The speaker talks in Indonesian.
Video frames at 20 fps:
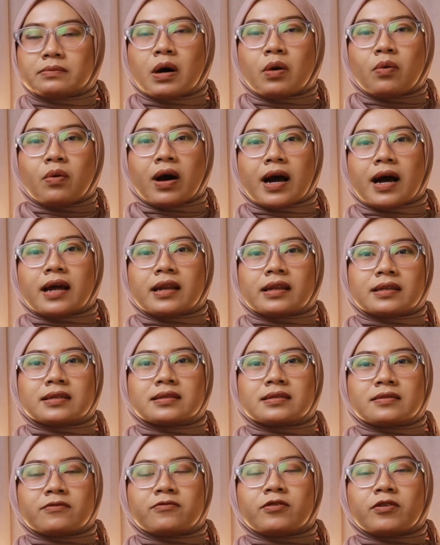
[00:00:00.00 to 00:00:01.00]

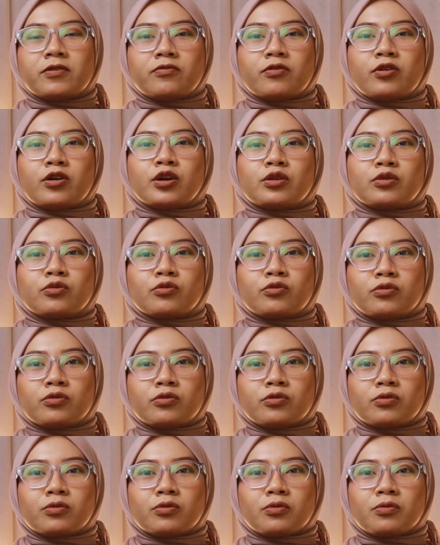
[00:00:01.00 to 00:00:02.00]
bawaannya si Vivo
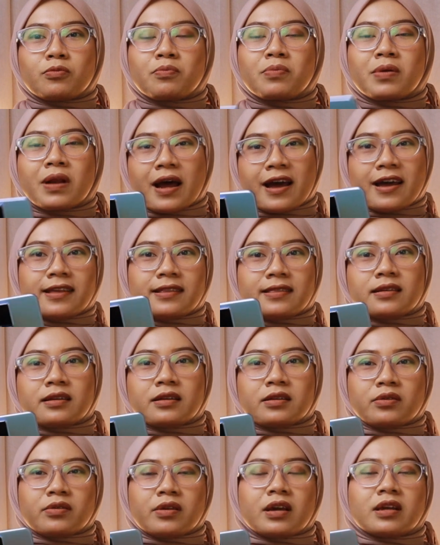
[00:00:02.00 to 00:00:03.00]
itu bright
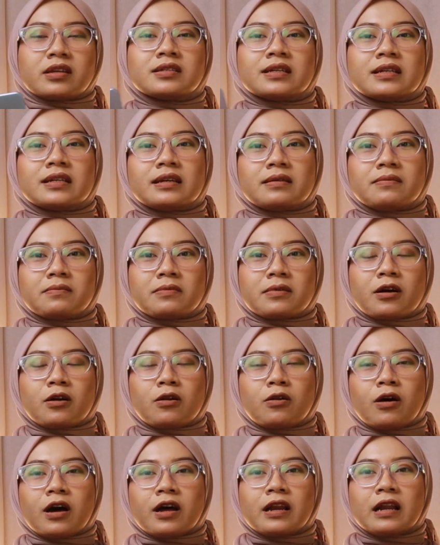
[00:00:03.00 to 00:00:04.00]
gitu ya. Jadi
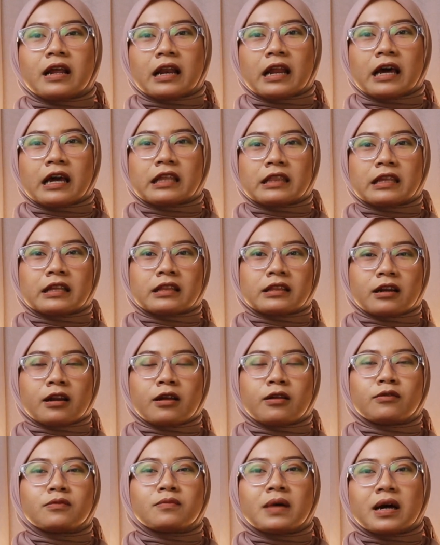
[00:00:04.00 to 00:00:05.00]
kalau ada lighting
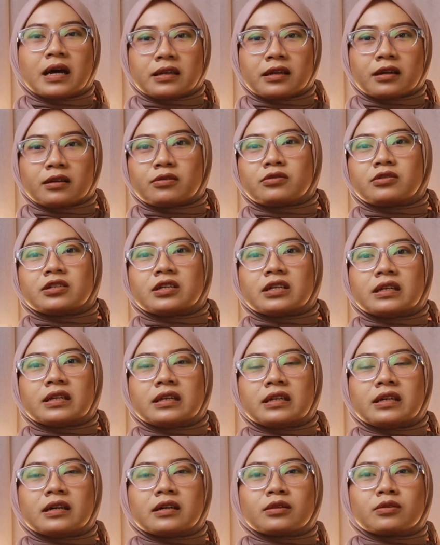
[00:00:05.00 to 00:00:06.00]
terlalu banyak tuh jadi
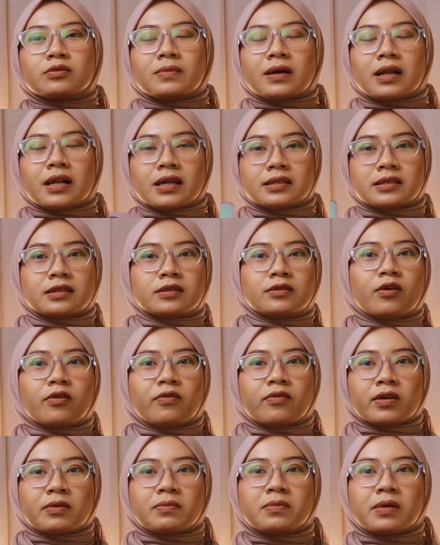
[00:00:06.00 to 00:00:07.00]
dia tuh malah jadi
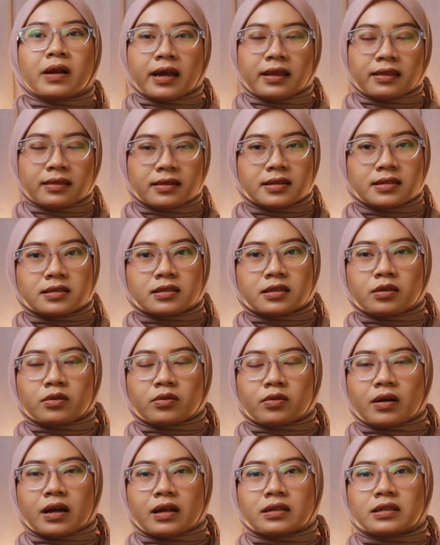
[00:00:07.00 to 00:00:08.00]
over brightness
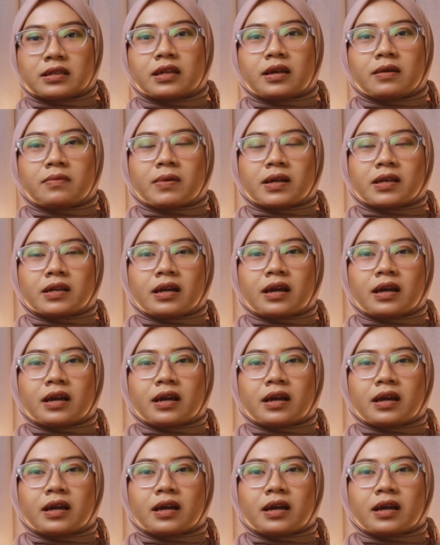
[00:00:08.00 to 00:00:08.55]
gitu kan. Jadi emang